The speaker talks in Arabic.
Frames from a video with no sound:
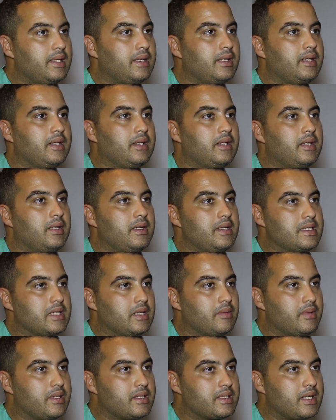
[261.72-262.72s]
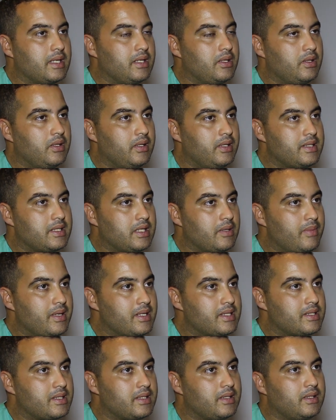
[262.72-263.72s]
ديال الاصابات كاين
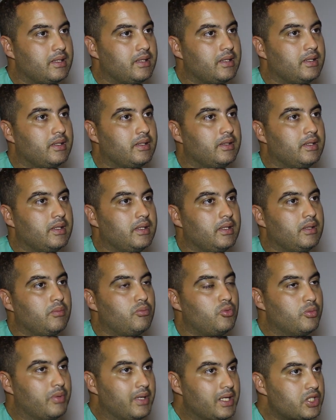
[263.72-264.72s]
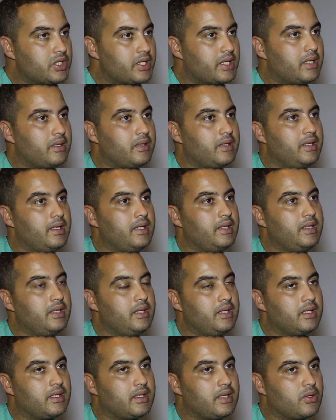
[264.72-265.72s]
اصابات مباشره
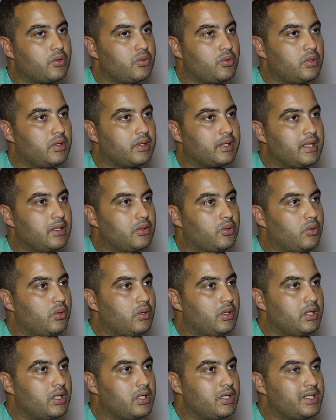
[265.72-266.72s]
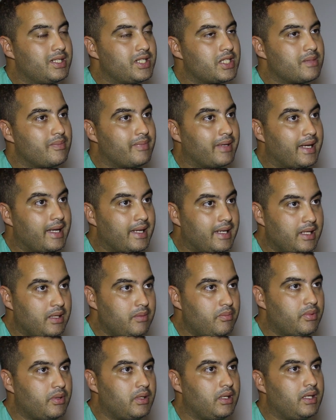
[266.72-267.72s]
يعني كيكون كيدخل الجسم
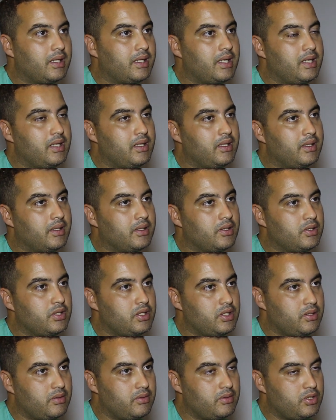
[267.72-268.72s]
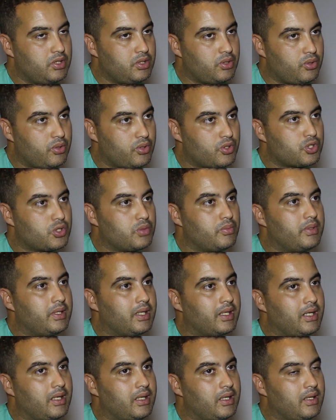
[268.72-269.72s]
غريب اللي كيخرج من
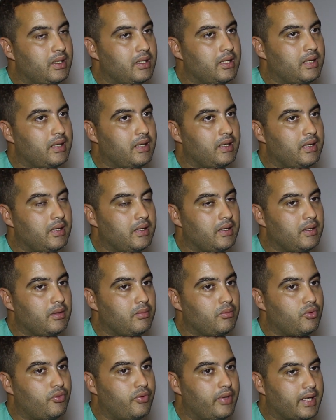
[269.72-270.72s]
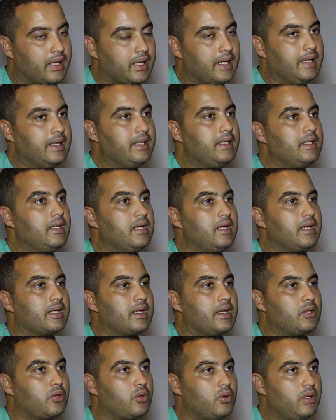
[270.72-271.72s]
ديك المفرقعه
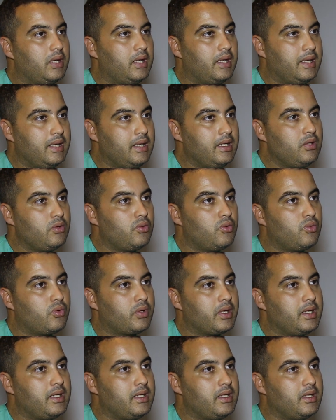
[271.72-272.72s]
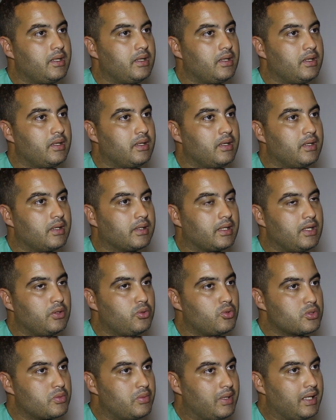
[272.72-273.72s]
كيدخل للعين
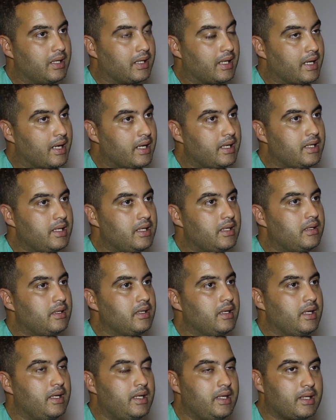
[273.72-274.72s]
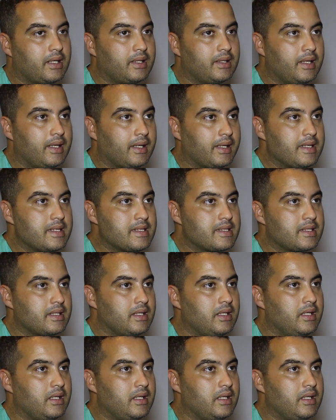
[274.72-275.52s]
وكيدوز على القرنيه يقدر يقيس